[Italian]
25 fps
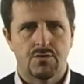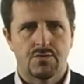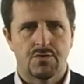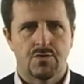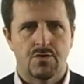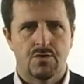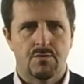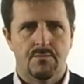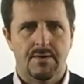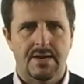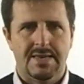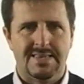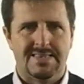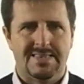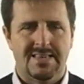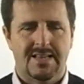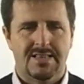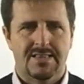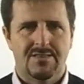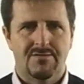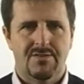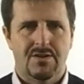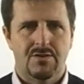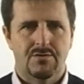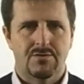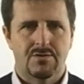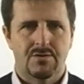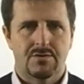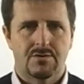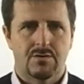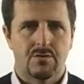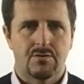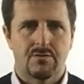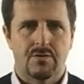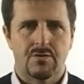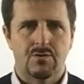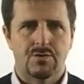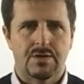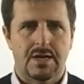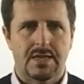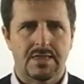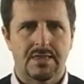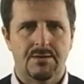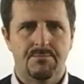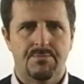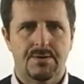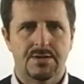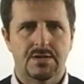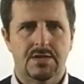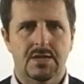sono mai stati sottovalutati
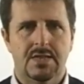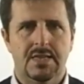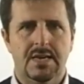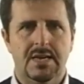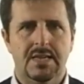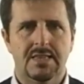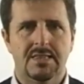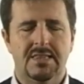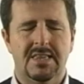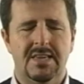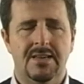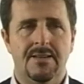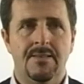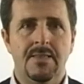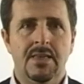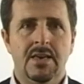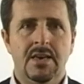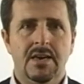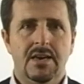i precedenti.